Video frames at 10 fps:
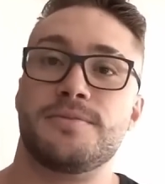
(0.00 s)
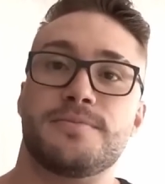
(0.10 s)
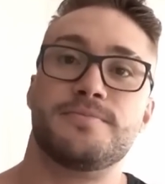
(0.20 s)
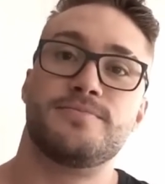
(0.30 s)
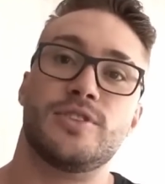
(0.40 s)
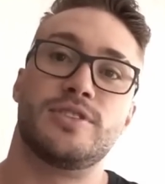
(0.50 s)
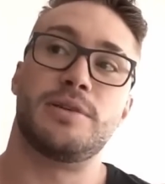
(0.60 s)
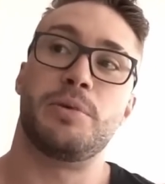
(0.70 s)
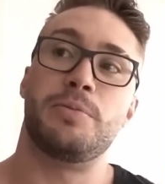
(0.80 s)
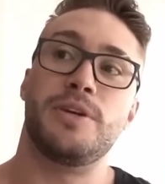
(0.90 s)
É, eu
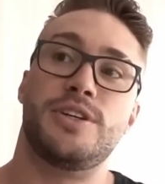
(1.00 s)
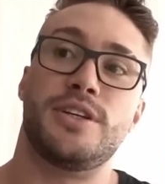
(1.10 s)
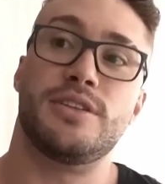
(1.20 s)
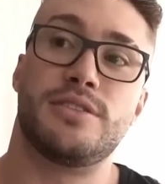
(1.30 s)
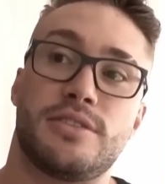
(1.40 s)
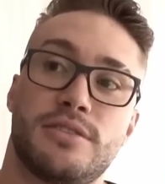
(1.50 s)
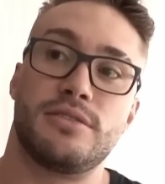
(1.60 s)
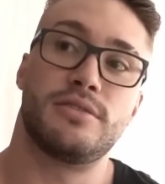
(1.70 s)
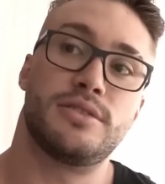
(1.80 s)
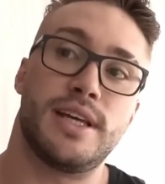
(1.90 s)
exato. sempre pedi isso.
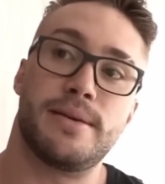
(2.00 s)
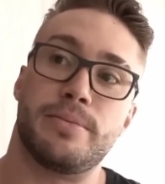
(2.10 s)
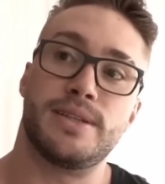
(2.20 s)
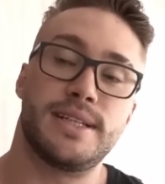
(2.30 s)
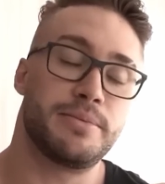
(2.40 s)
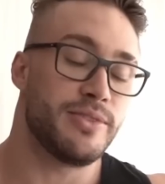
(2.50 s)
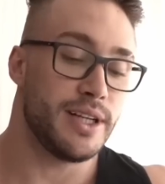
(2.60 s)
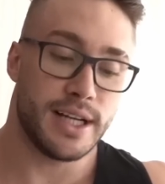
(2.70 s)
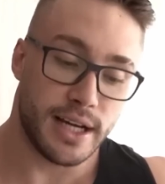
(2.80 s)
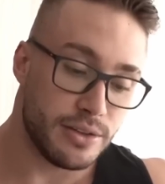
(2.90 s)
Sempre, sempre. Eu
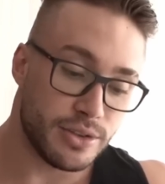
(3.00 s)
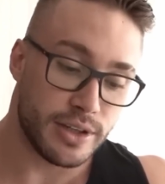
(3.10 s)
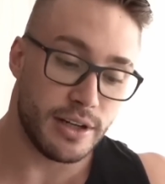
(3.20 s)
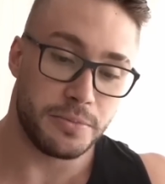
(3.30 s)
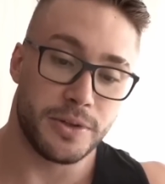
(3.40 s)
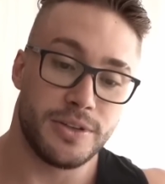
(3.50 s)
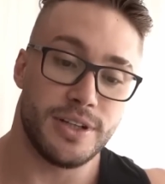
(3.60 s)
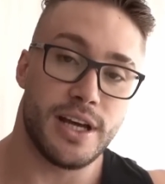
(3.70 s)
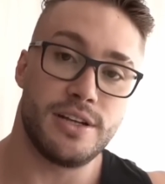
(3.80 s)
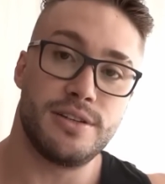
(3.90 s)
falei, cara, eu só quero
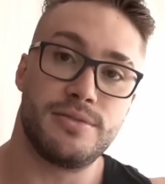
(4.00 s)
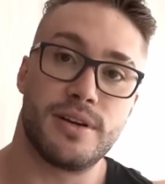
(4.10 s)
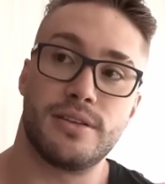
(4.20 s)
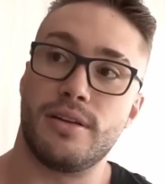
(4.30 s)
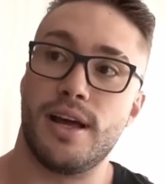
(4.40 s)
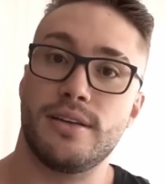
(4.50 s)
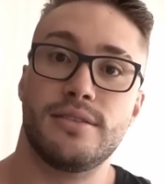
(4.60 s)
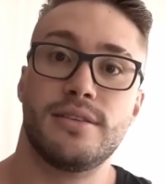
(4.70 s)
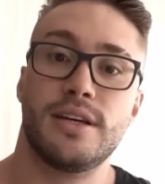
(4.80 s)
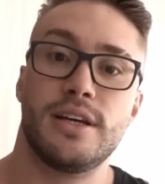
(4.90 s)
oportunidade de ficar do lado.
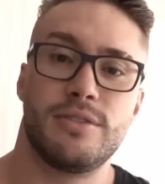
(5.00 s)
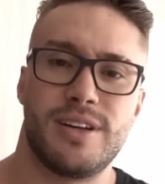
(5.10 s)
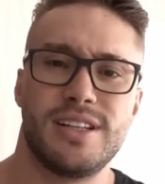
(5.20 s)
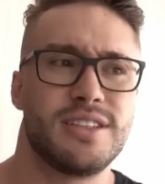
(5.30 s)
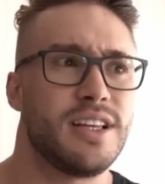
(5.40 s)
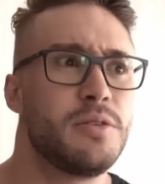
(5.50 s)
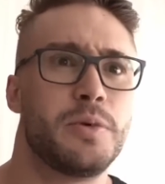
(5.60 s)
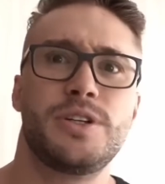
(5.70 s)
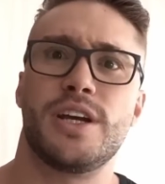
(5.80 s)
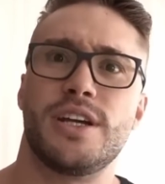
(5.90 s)
Falei isso até no
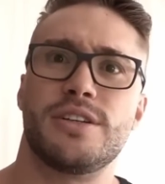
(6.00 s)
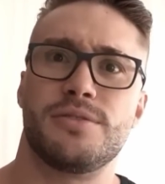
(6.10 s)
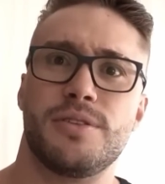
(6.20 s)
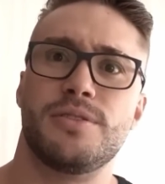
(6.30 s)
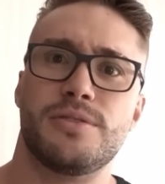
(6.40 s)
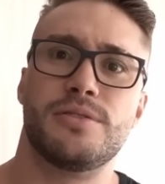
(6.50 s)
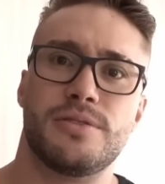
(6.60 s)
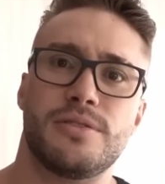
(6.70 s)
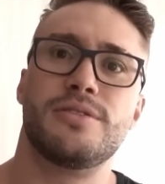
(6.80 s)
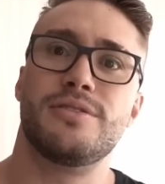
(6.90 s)
podcast, acho que foi no.
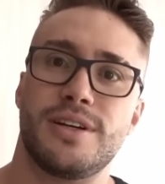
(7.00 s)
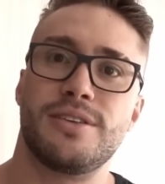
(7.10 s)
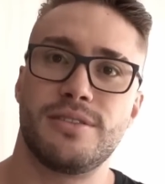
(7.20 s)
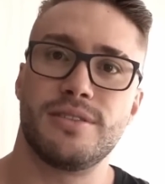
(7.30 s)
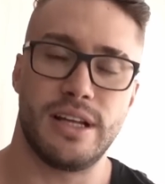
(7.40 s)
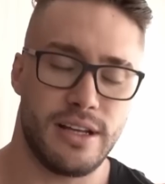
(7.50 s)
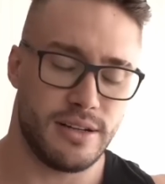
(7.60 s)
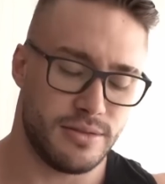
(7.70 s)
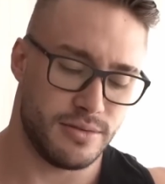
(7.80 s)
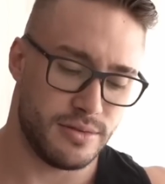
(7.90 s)
Falou. Mário, é,
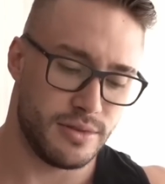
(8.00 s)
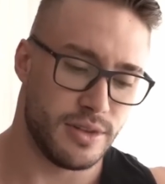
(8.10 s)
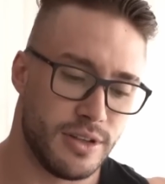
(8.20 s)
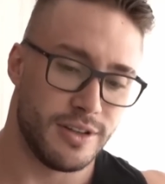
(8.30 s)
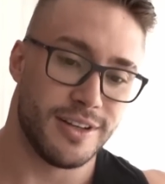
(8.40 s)
só no... quero estar tá ali.